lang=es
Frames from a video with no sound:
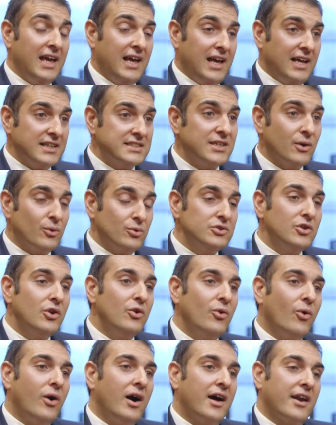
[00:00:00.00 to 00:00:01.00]
En segundo
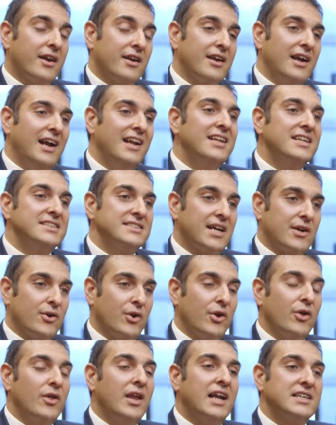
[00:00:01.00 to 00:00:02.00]
lugar, el
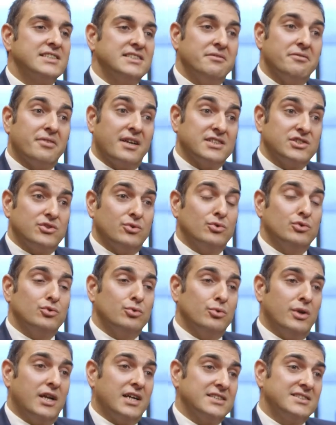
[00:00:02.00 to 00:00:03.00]
desarrollo de las
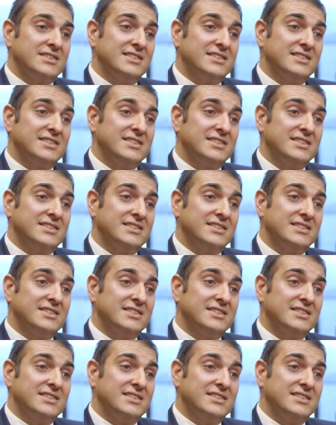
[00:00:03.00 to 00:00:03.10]
infraestructuras,